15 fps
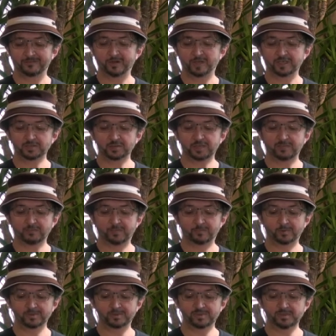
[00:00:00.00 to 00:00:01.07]
Voilà ce qu'il m'est
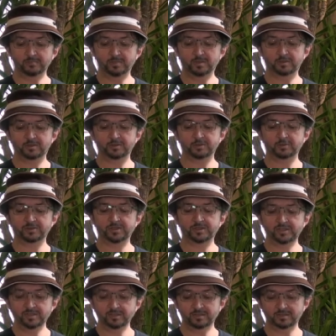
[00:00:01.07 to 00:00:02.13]
possible de
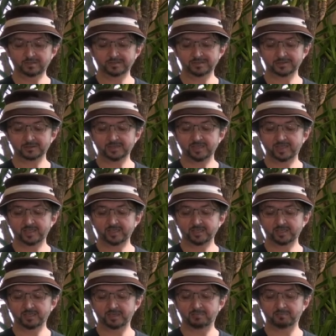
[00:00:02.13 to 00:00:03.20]
dire sans
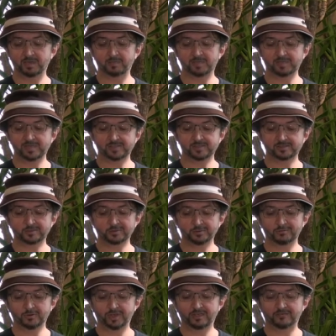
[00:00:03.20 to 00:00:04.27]
trahir ma médiation
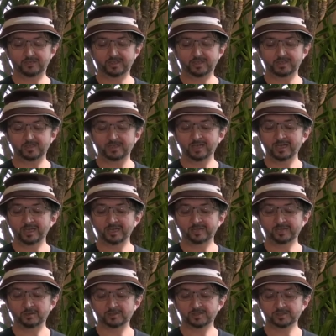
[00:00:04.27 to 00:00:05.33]
devant la ville,
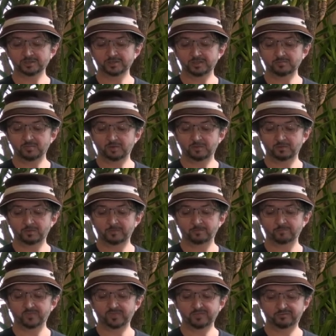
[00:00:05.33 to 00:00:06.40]
ni le sentiment
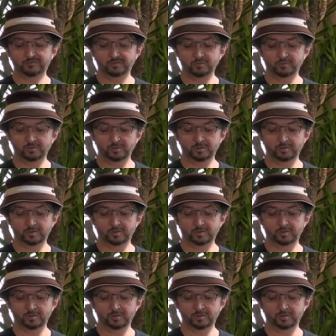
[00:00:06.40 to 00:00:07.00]
diffus